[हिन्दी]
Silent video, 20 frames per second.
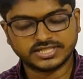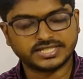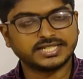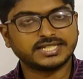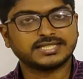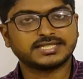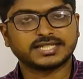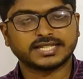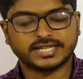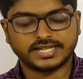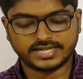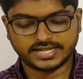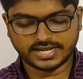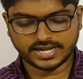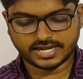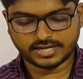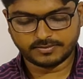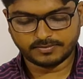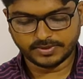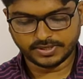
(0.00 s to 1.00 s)
सिटीज ए
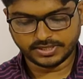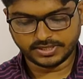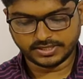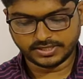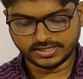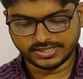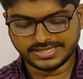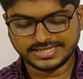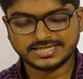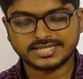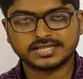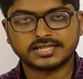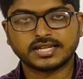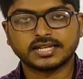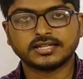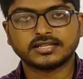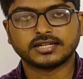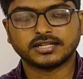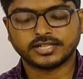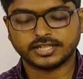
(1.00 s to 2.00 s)
एंड बी इज
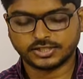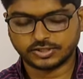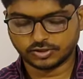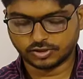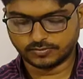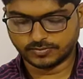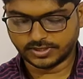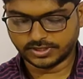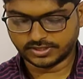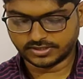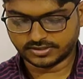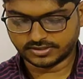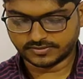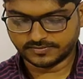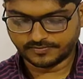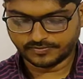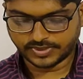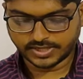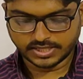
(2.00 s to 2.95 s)
330 किलोमीटर